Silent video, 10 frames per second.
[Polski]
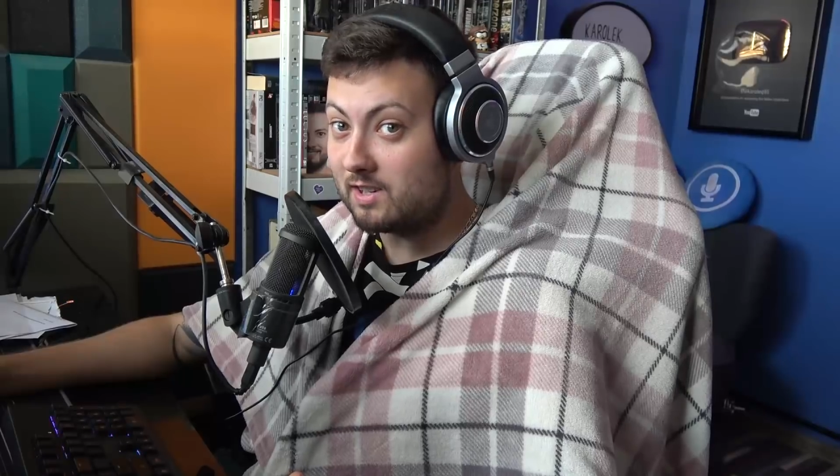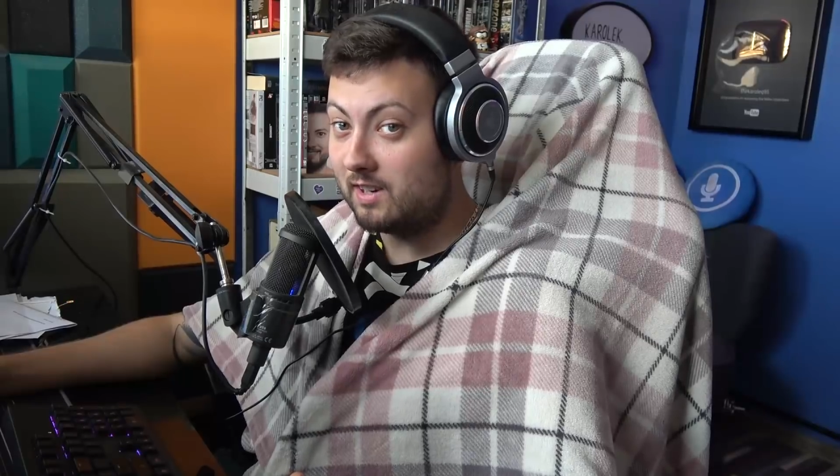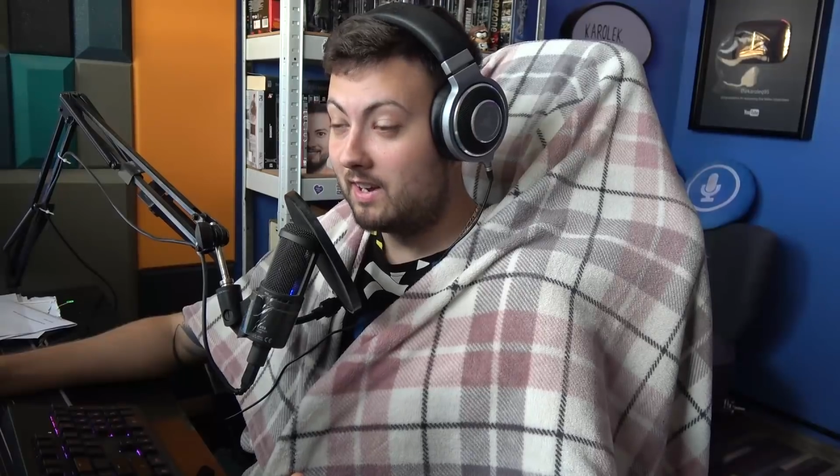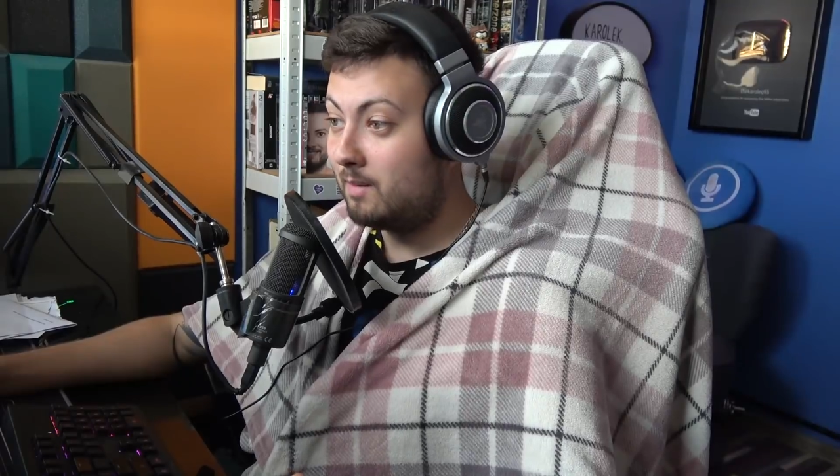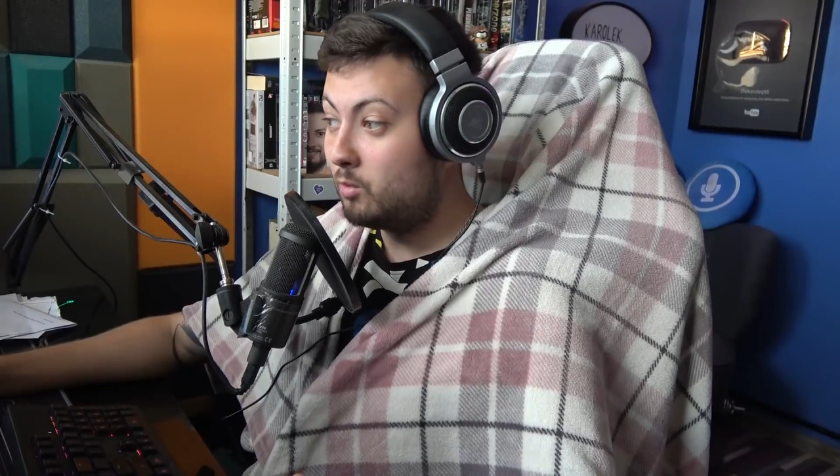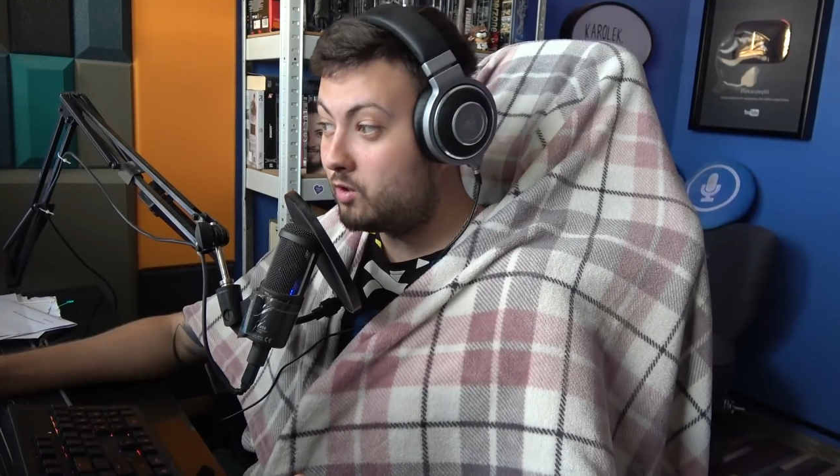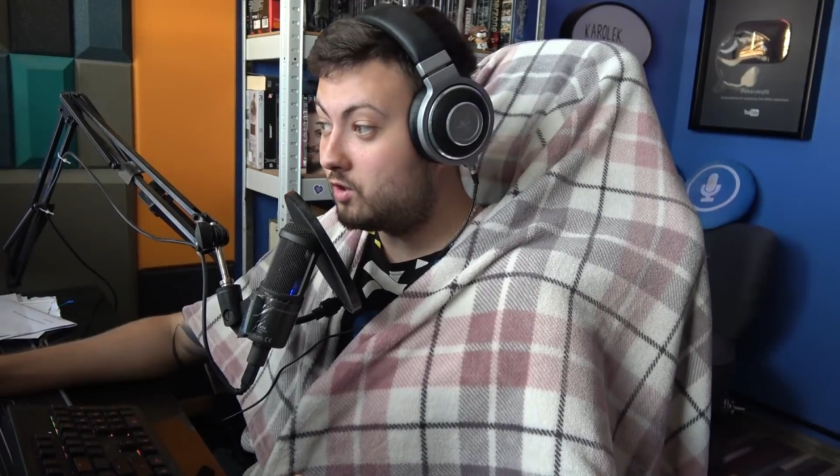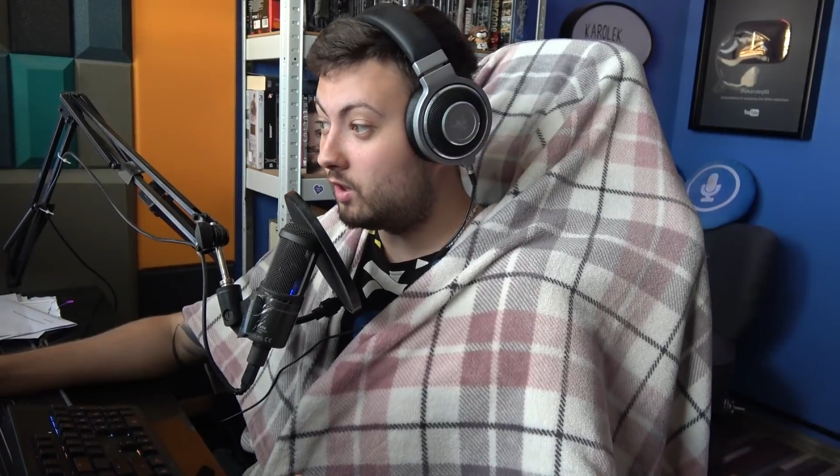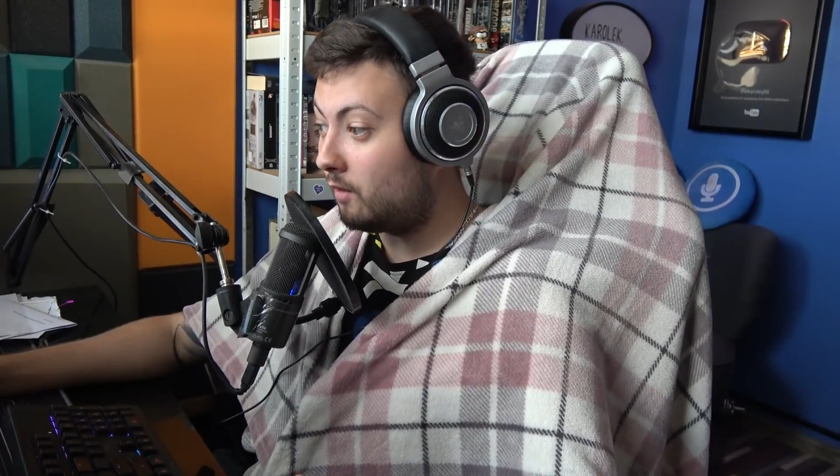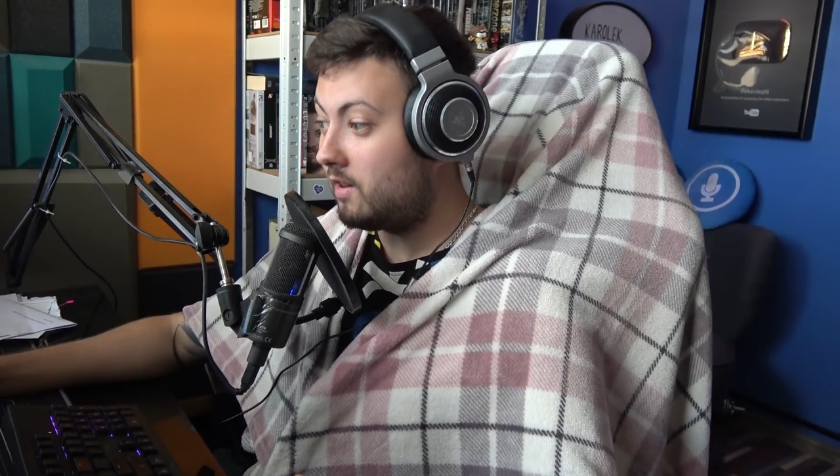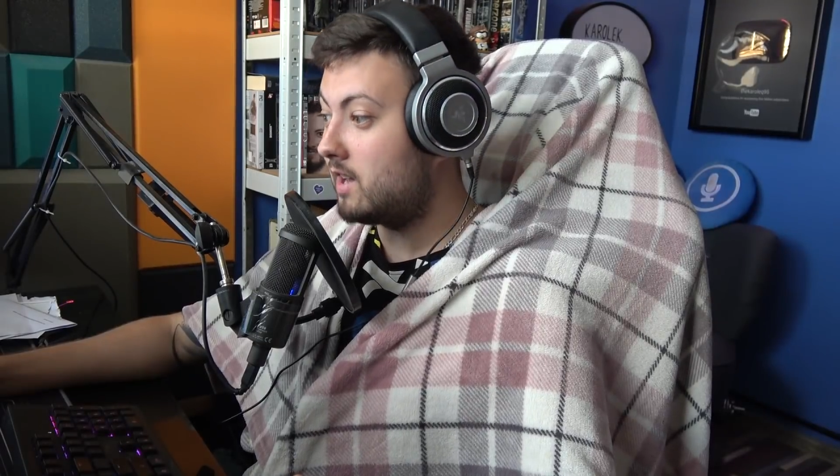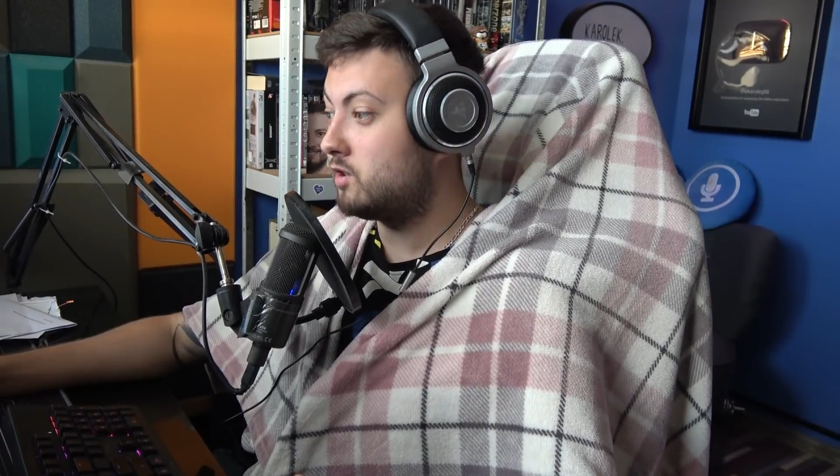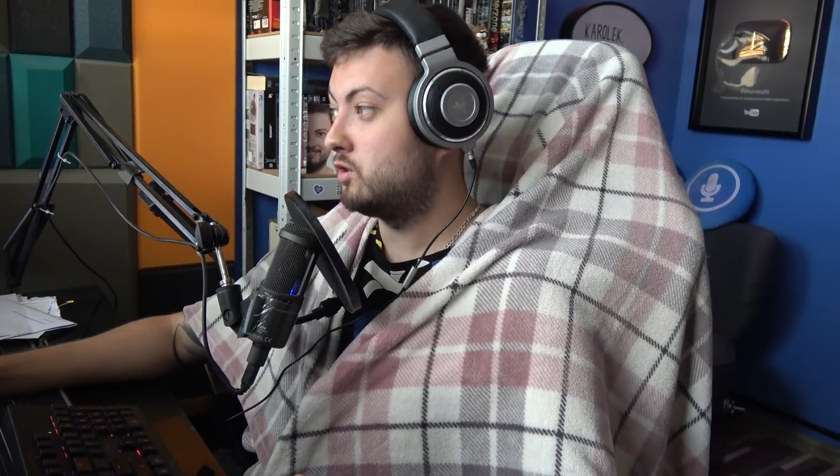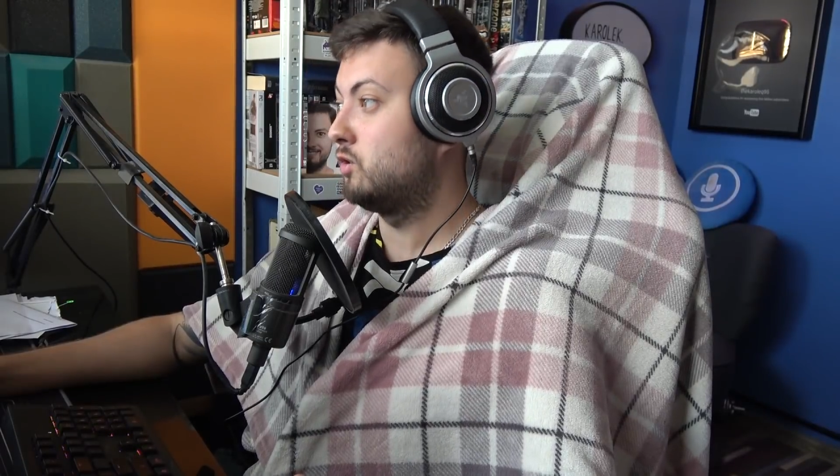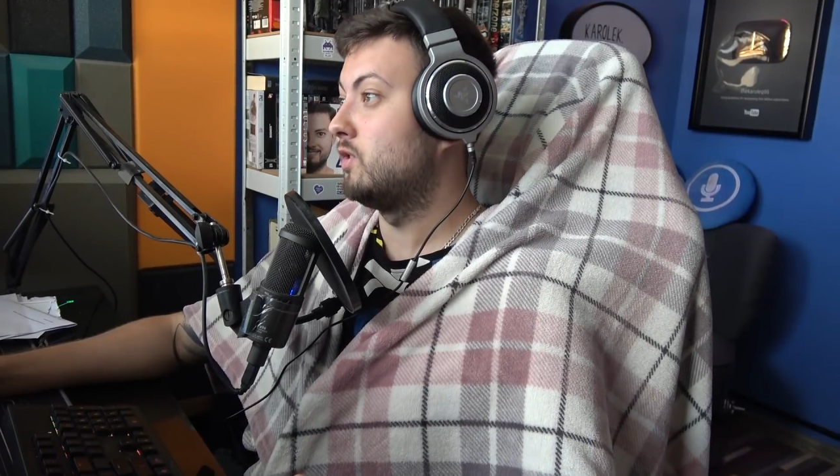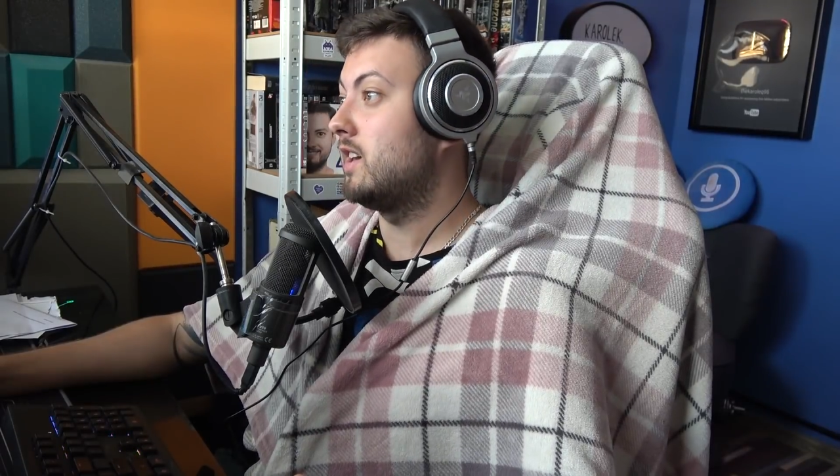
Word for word: rzeczy. Musicie to wiedzieć.